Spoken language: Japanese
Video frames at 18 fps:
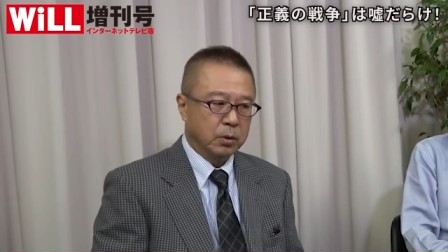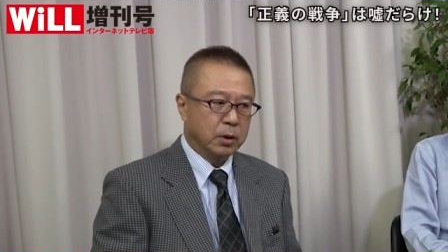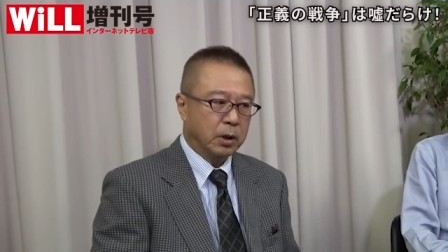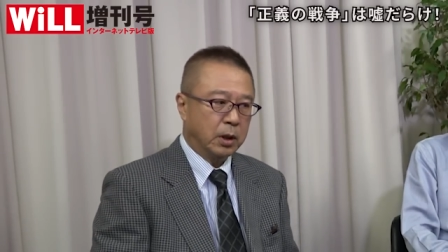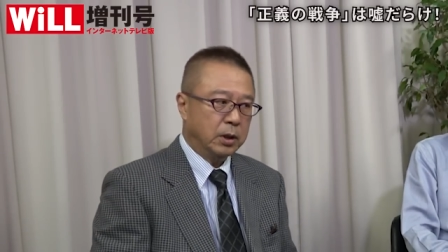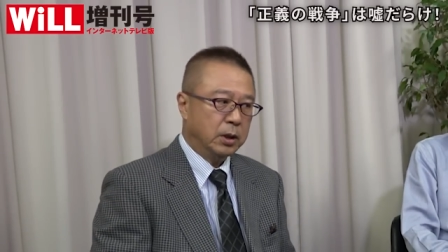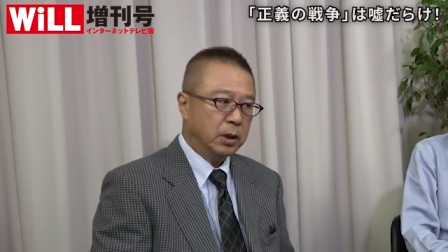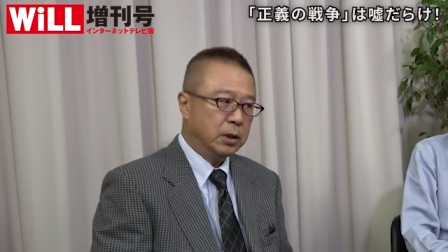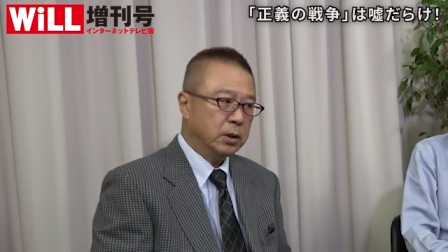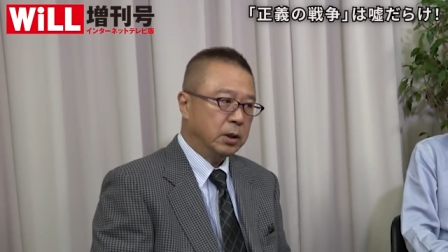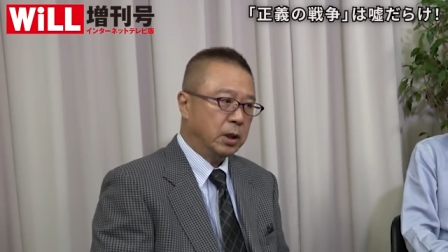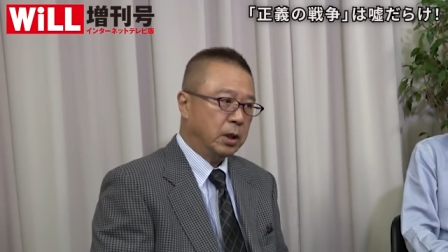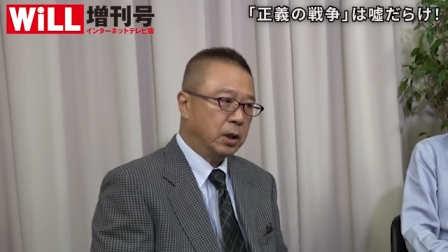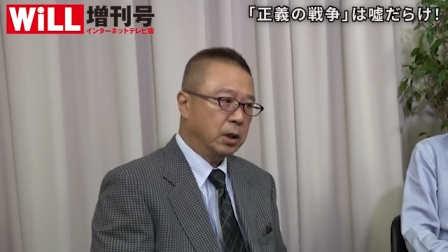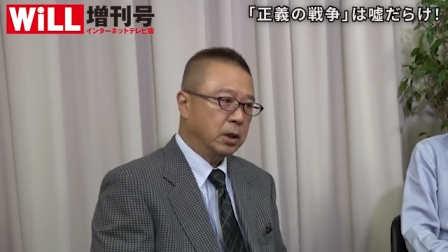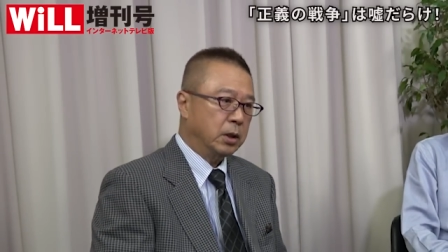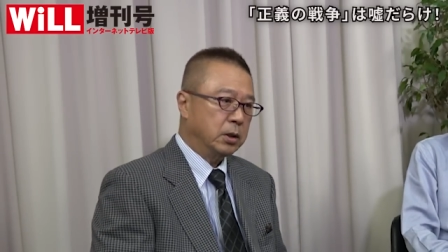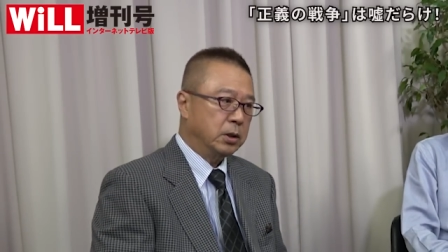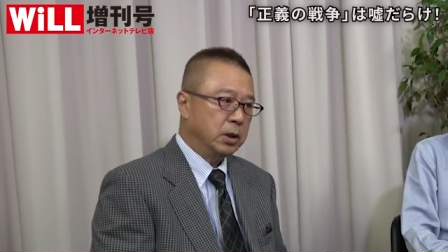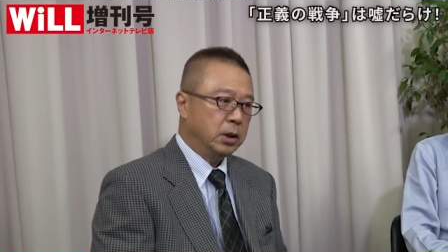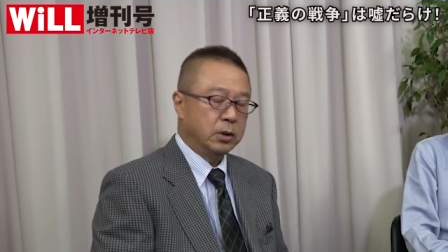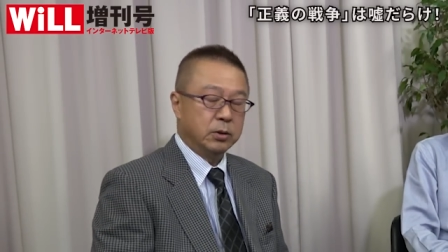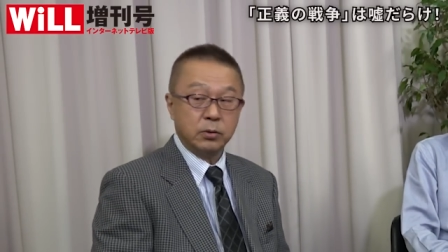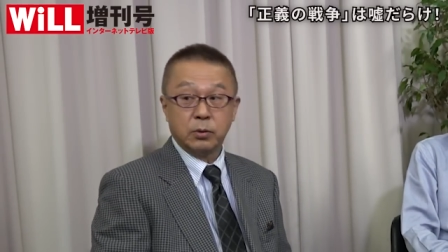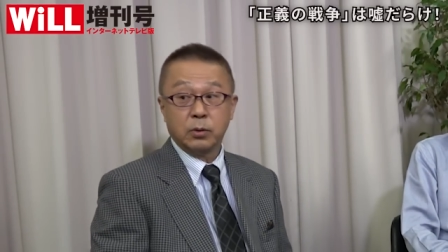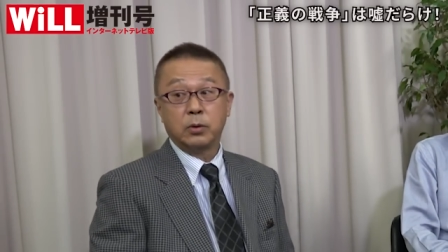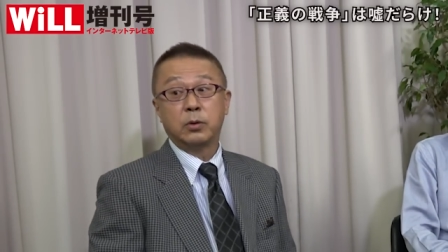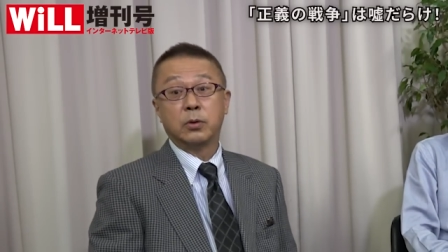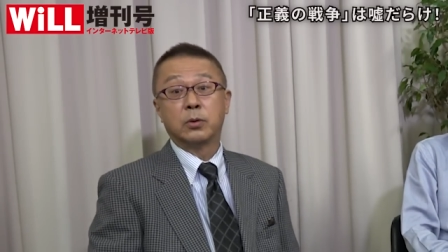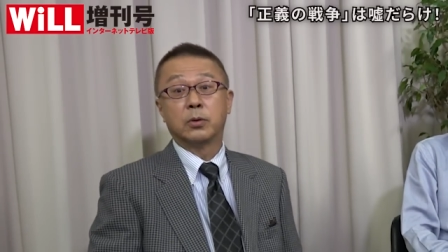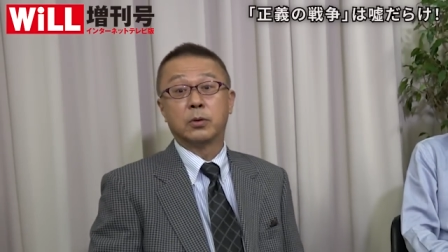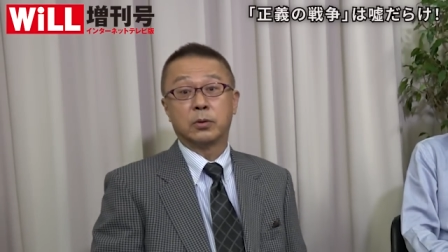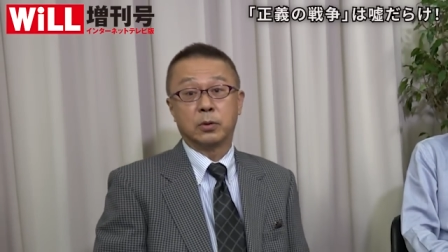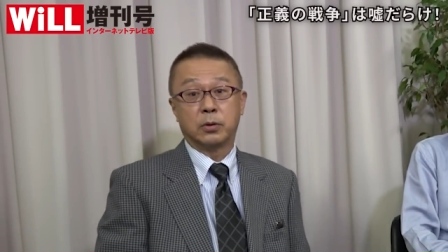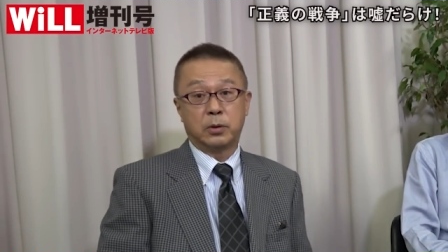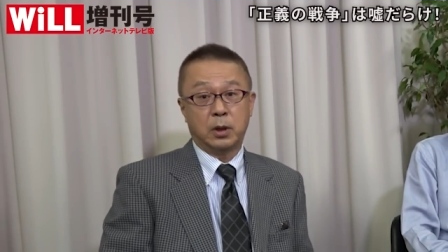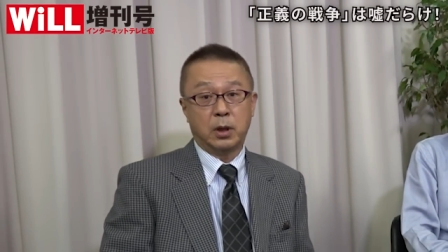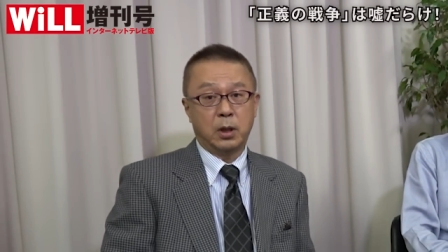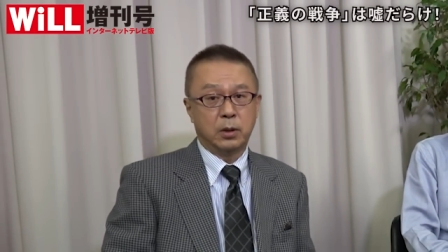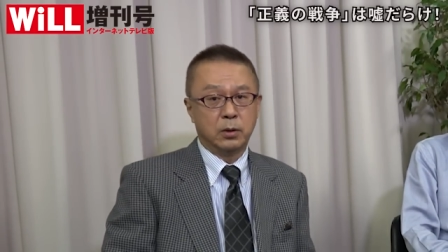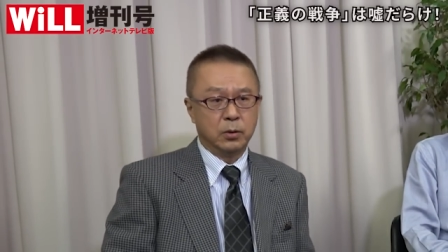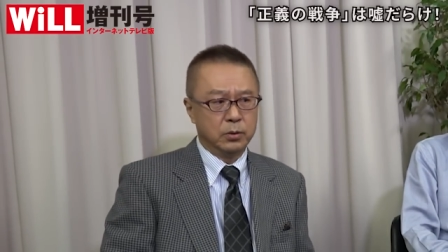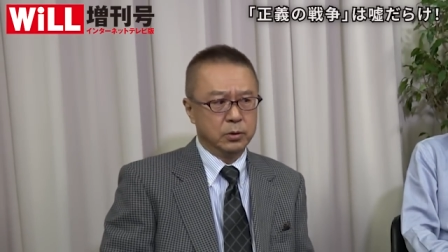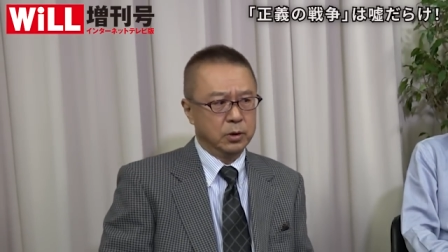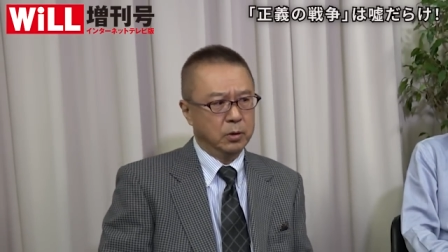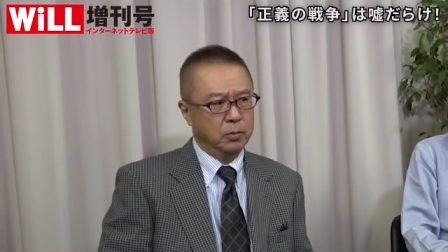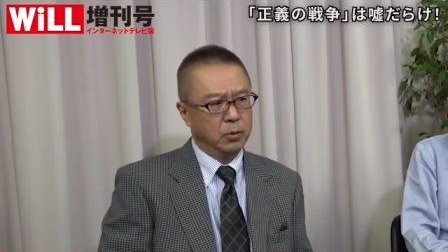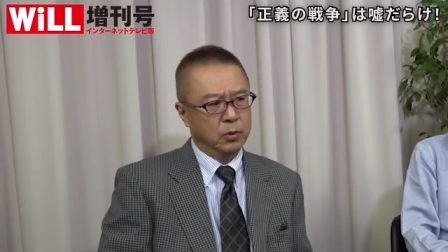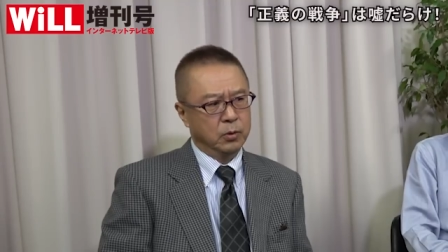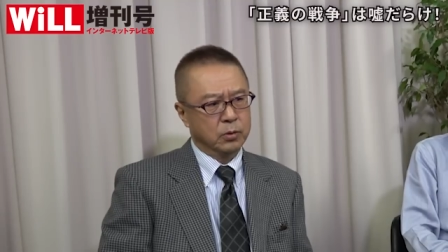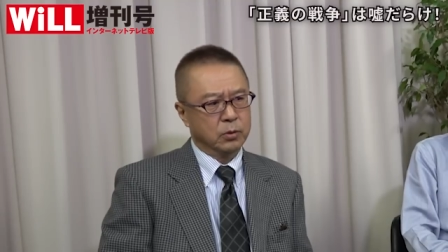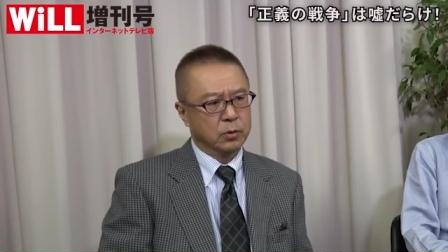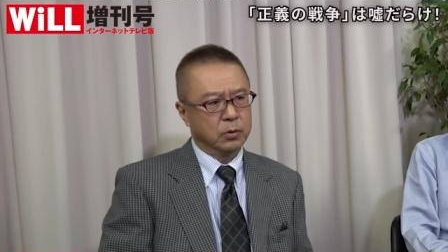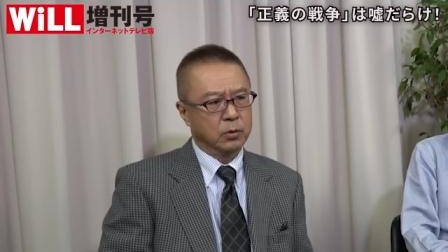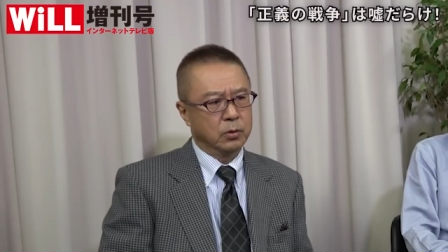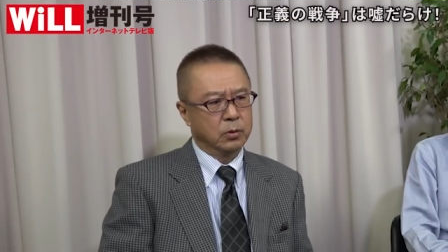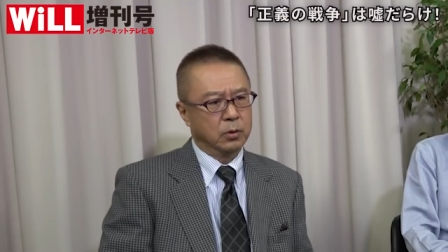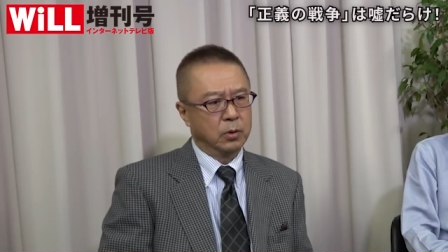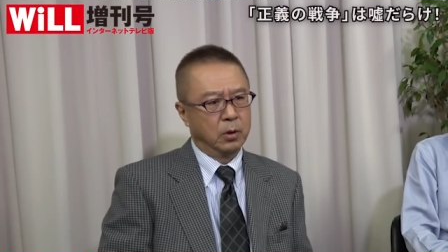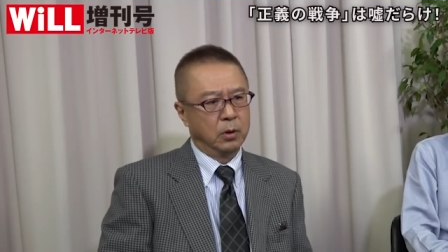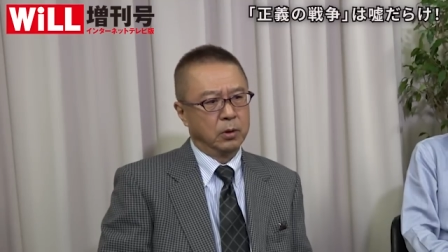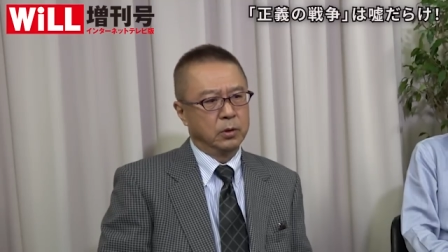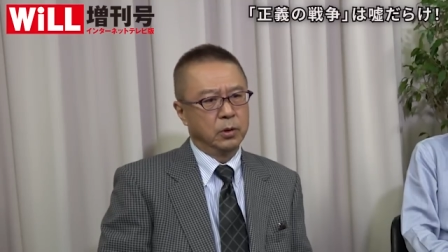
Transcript: カナダにいるということでどうしてもその